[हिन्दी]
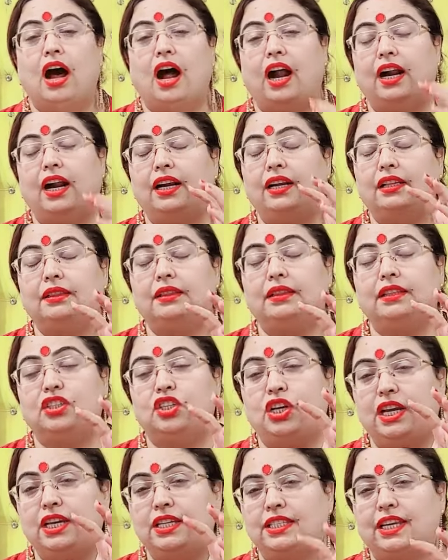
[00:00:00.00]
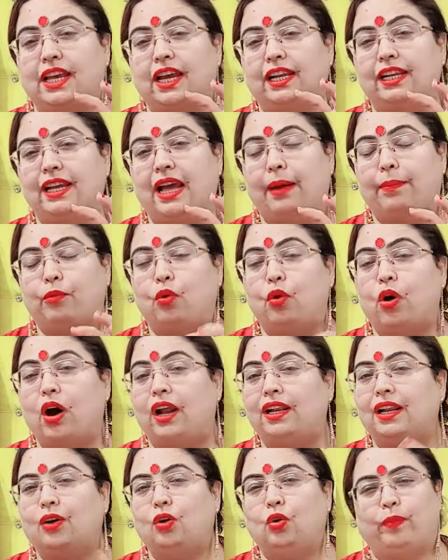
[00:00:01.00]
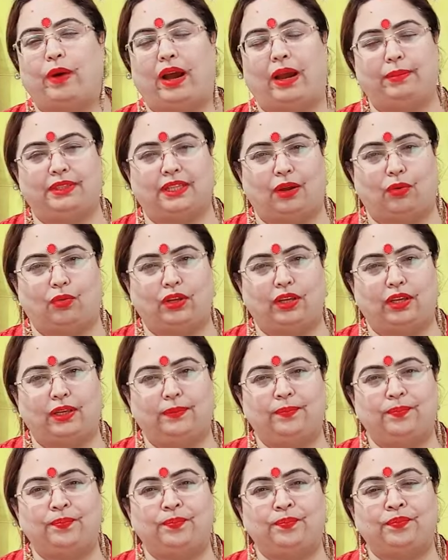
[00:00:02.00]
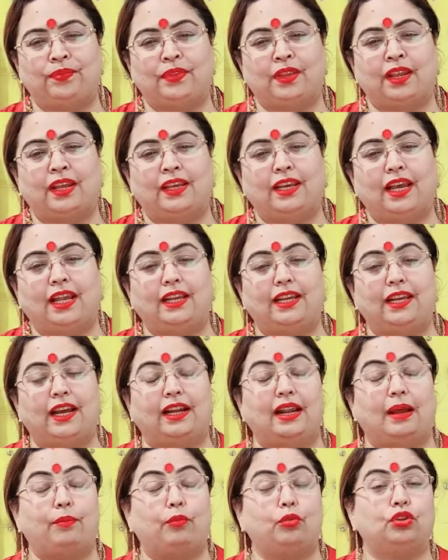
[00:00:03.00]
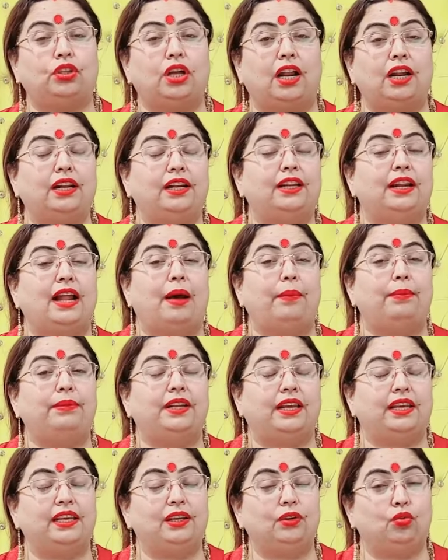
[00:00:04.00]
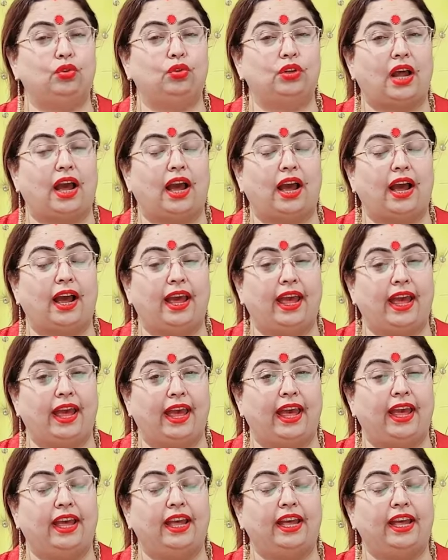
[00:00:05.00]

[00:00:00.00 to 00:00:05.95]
हर चीज के लिए आपको अलग उपाय बताऊंगी यानी कि अगर आपको धन लाभ नहीं हो रहा है